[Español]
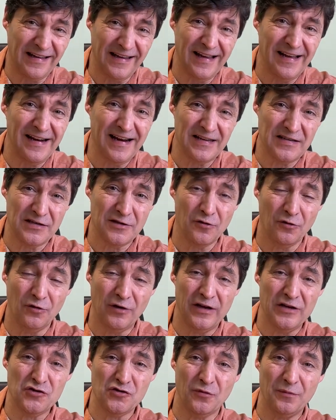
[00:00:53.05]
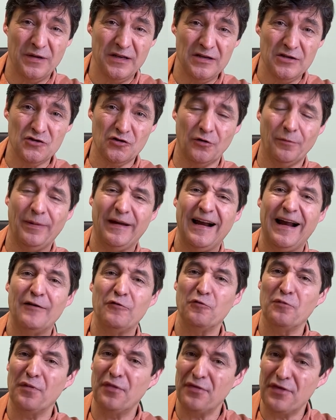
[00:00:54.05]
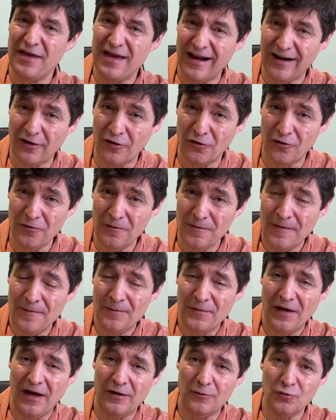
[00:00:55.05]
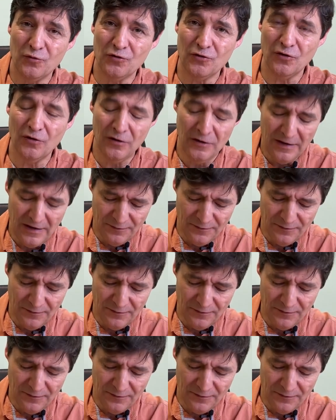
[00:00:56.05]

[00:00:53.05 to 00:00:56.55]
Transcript: que él ha sido hecho ministro para anunciarlo al mundo,